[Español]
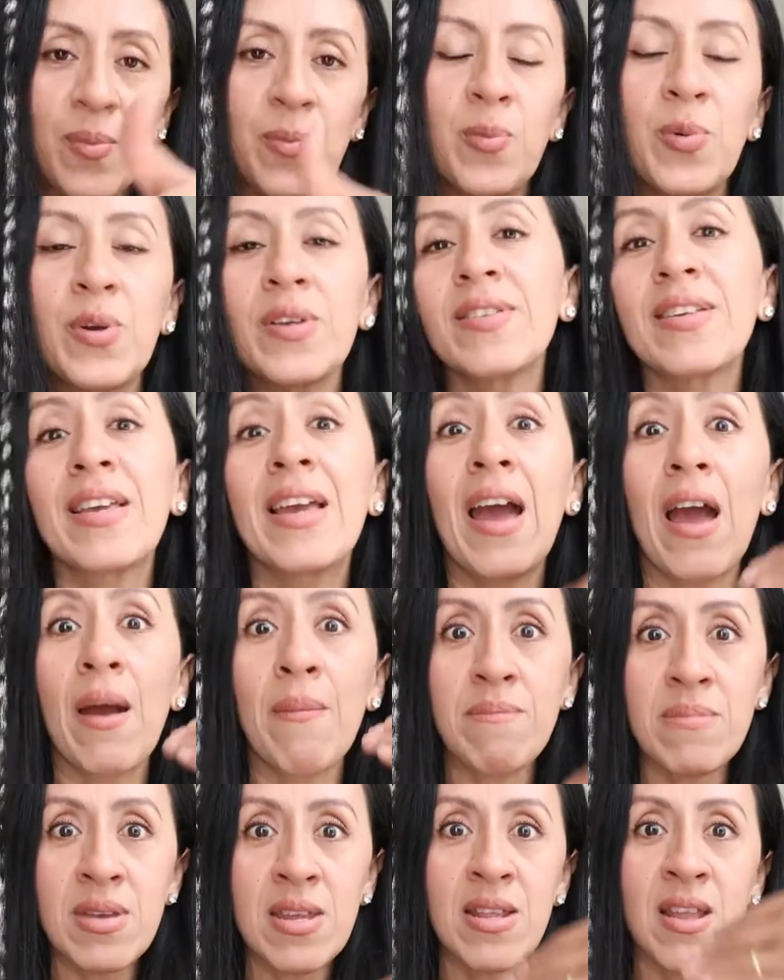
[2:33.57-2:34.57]
pues
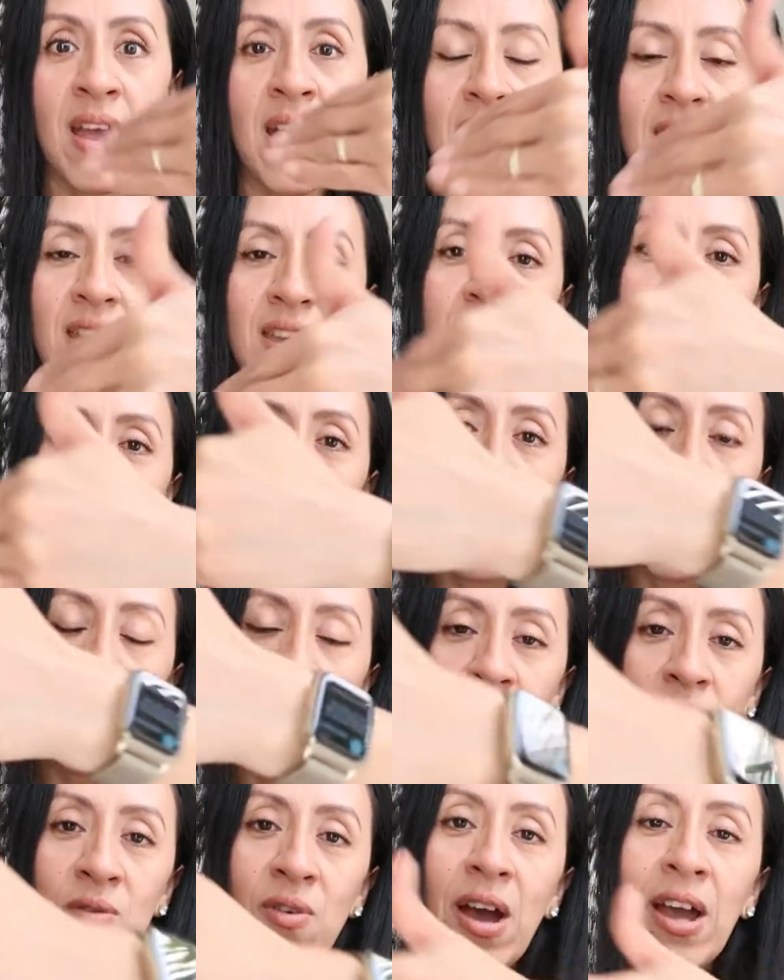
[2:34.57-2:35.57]
camina en el
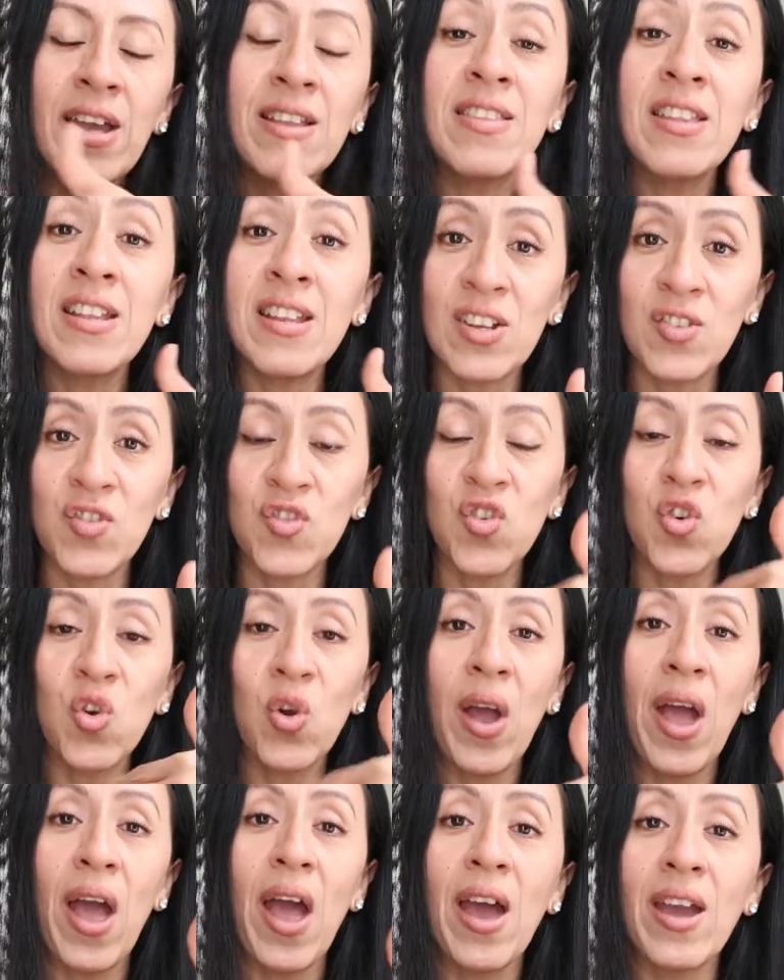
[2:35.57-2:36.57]
agua y va en
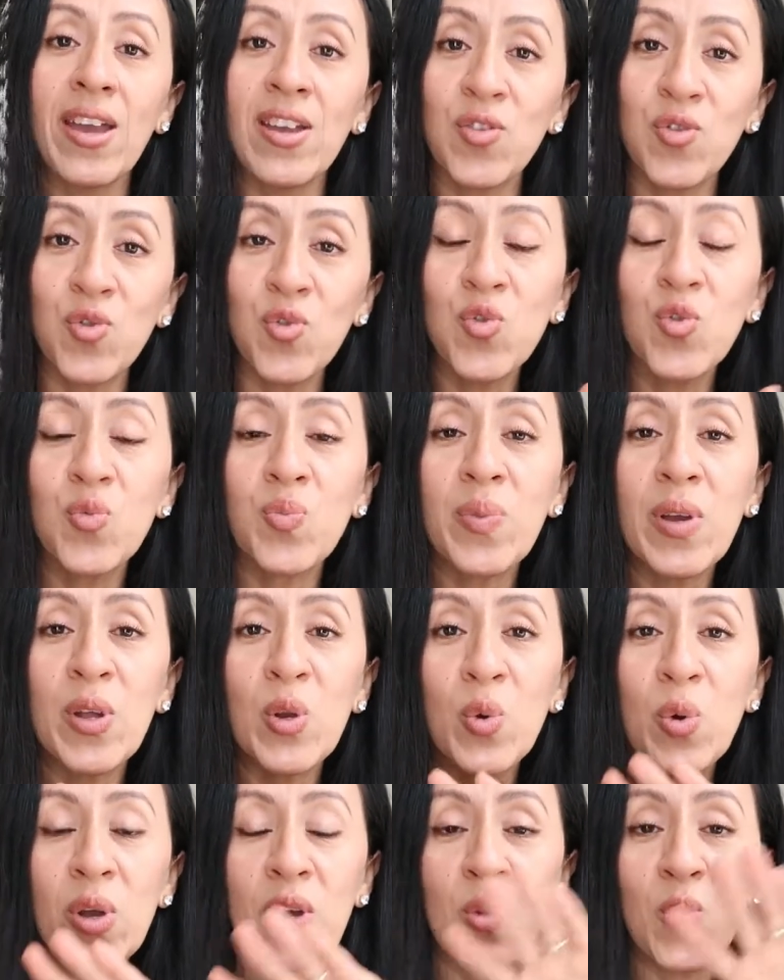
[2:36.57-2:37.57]
dirección a Jesús,
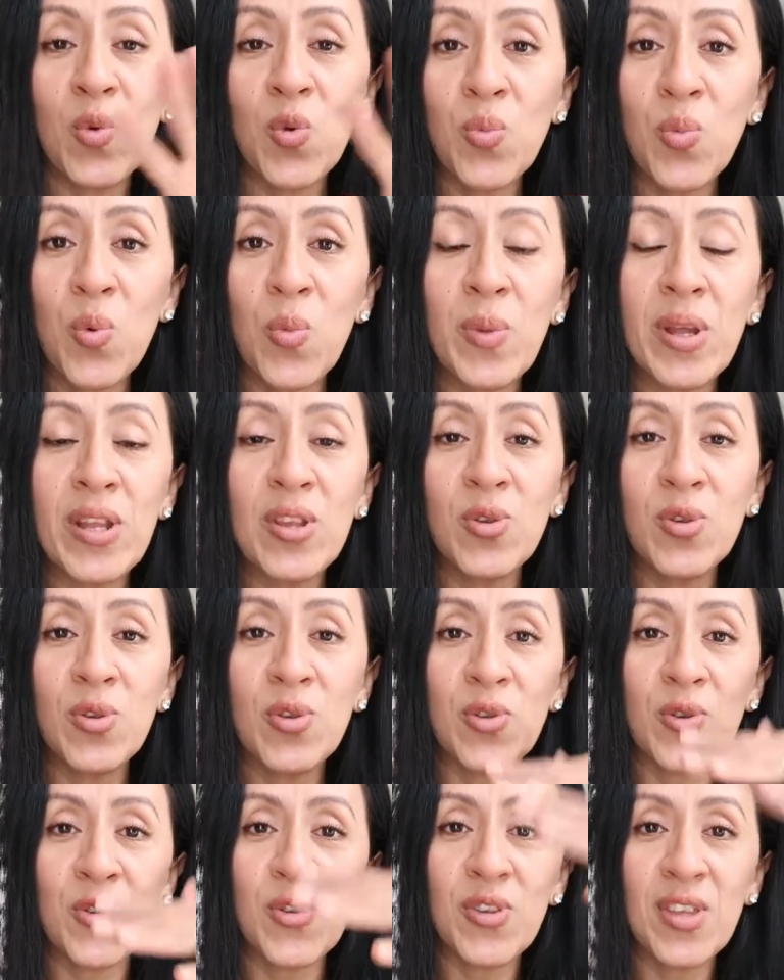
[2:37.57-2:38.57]
pero en un momento
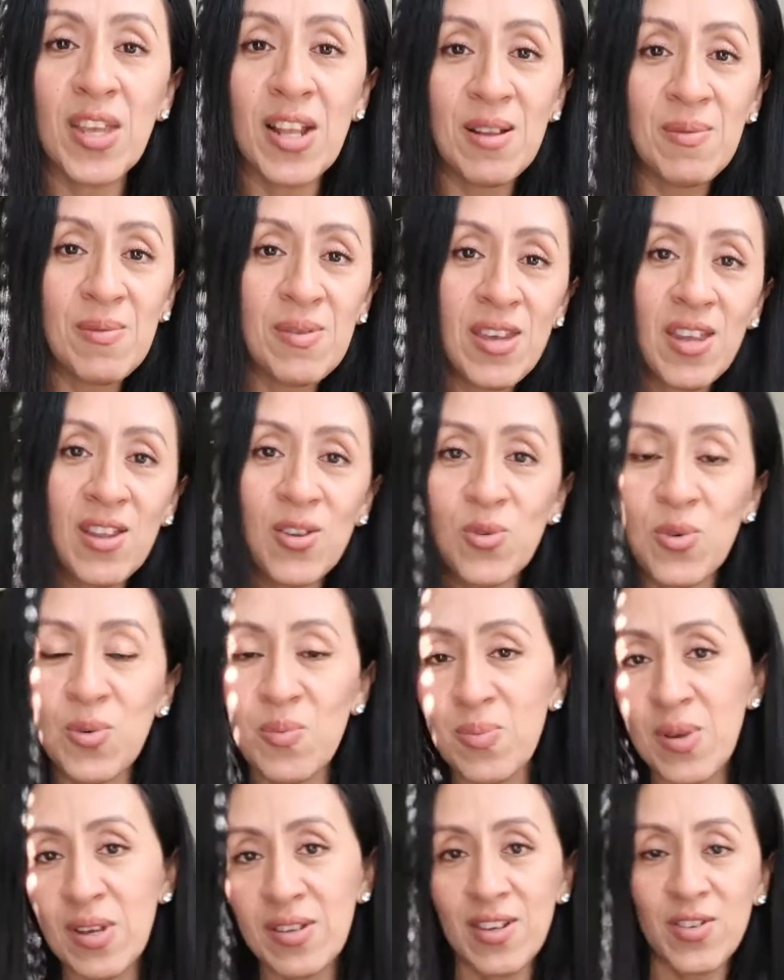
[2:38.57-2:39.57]
en donde el viento
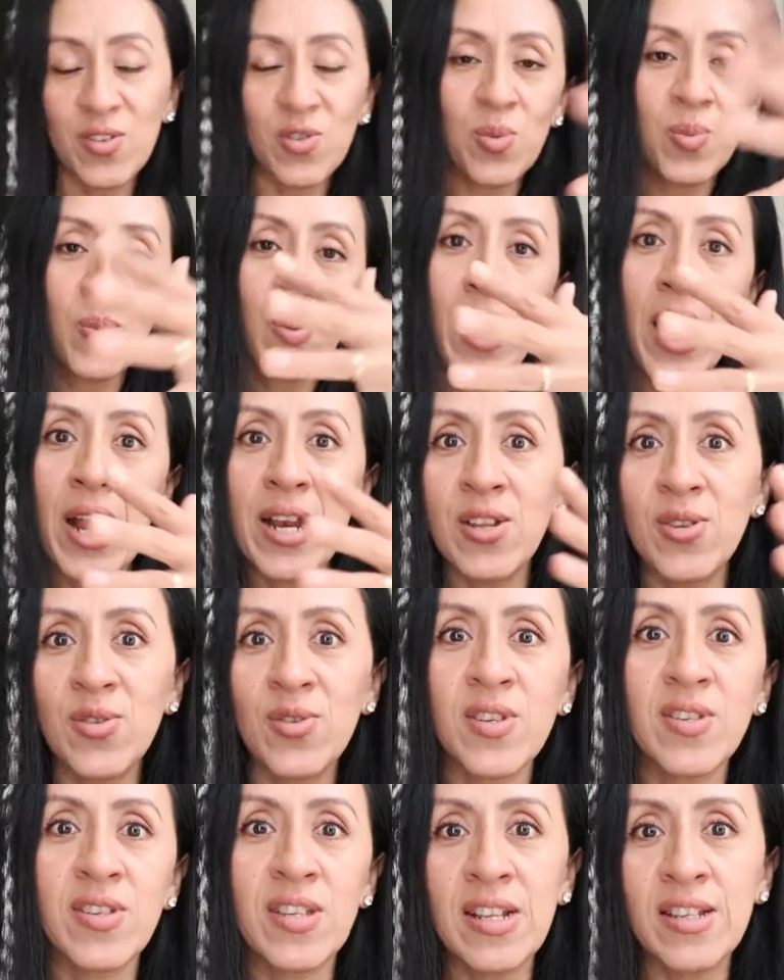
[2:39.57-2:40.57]
empieza a soplar,
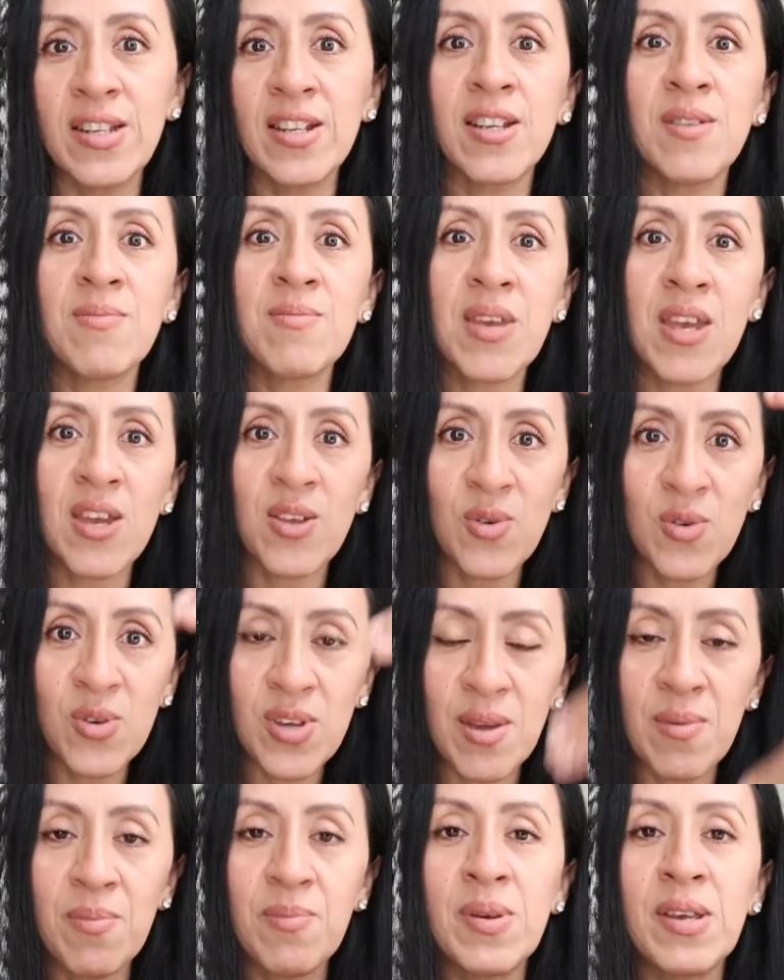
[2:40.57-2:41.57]
entonces él tiene miedo
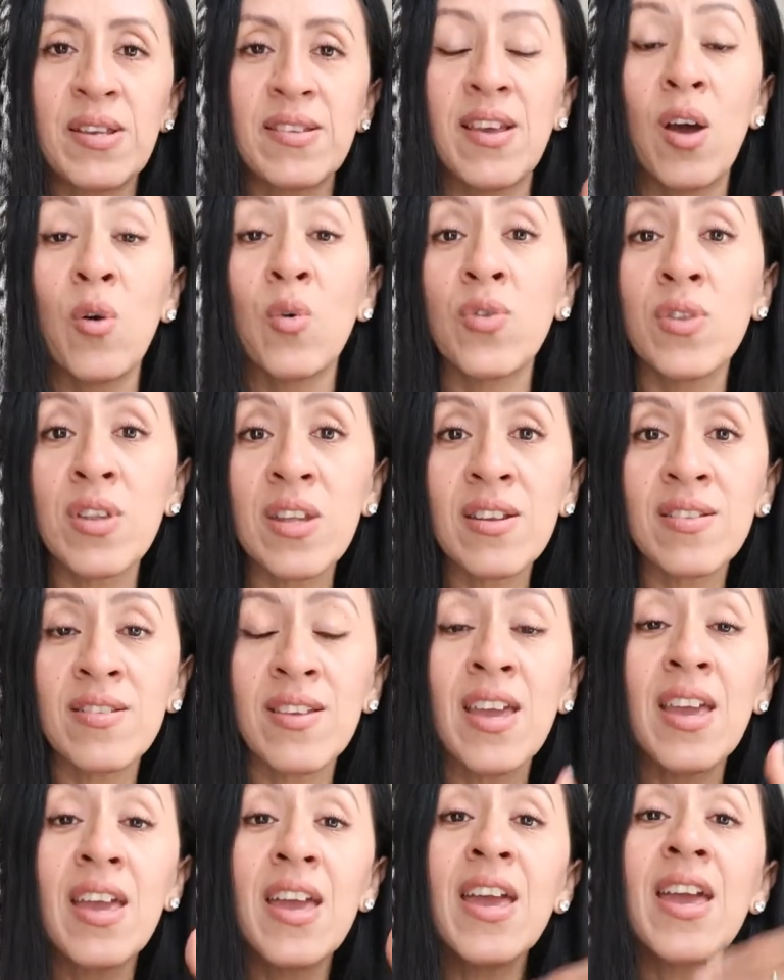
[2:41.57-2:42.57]
y empieza a
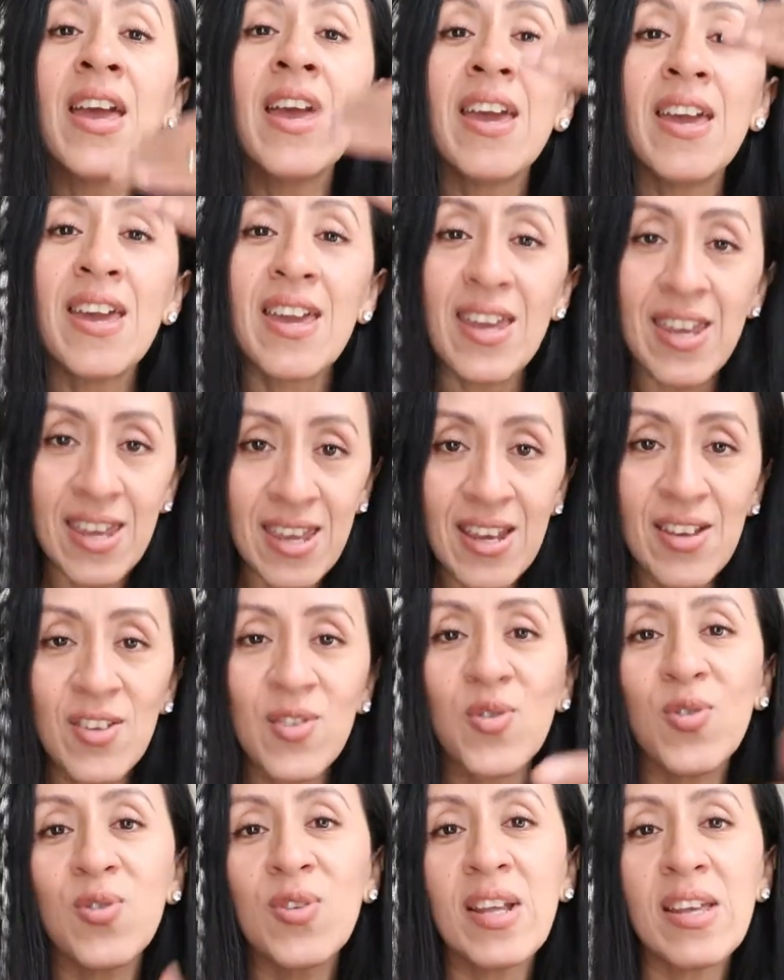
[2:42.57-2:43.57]
hundirse y
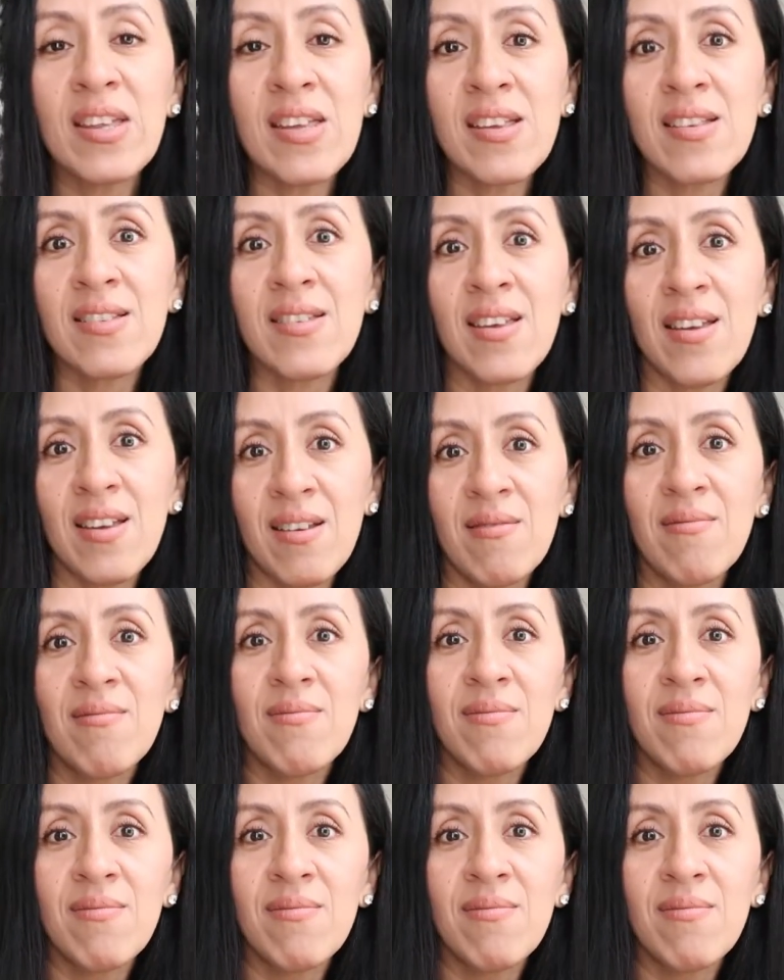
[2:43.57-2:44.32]
Jesús le dice,